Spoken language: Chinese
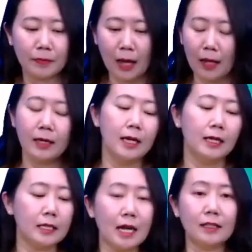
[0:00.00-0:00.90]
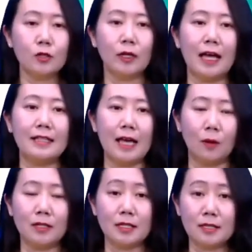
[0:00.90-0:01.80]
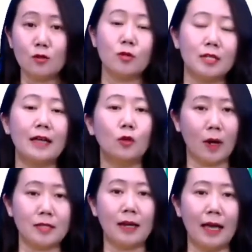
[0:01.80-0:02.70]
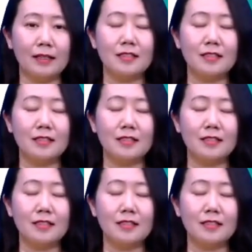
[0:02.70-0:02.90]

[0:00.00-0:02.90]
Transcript: 好了，以上呢就给大家讲过了这四种时态都表将来。